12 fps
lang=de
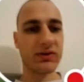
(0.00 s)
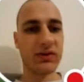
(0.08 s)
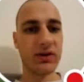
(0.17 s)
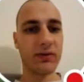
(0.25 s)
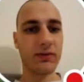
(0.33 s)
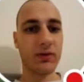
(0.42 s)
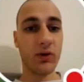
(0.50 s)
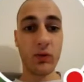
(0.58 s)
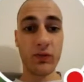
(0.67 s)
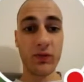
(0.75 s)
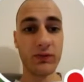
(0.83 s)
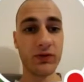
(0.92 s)
Da. Oh,
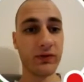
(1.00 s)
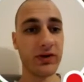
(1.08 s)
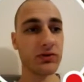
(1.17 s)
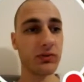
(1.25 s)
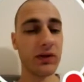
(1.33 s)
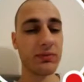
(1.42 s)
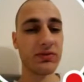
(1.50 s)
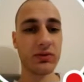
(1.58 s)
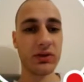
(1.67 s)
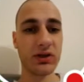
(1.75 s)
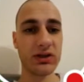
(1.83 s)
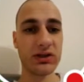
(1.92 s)
5 Juwelentruhen habe ich
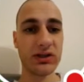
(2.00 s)
sogar.